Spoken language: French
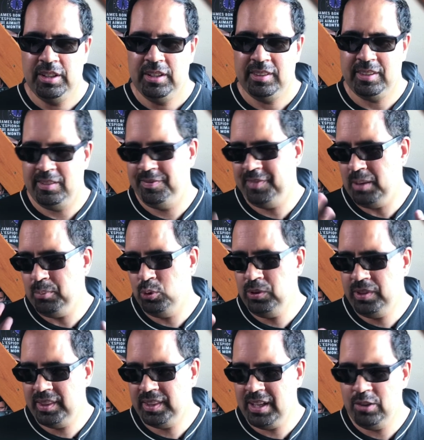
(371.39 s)
ces
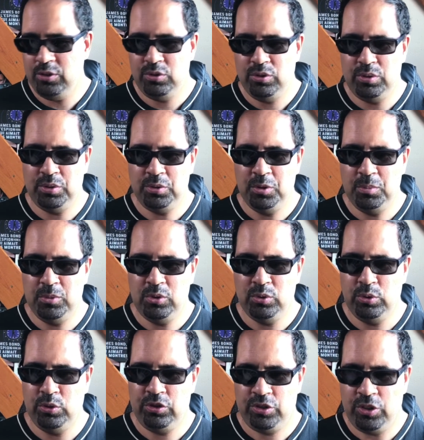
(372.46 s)
fameuses scènes justement
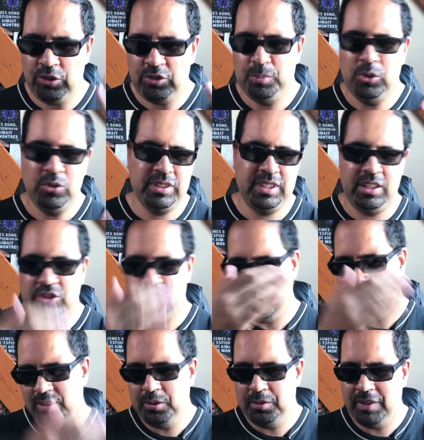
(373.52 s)
de changement
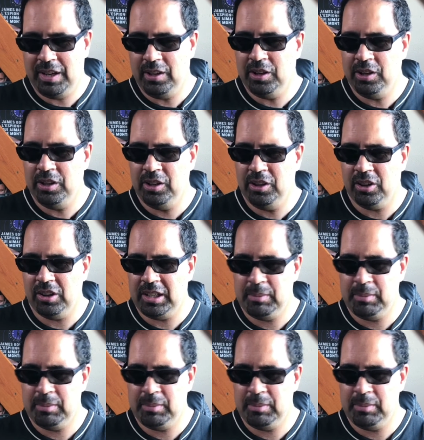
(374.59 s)
d'échelle de valeur,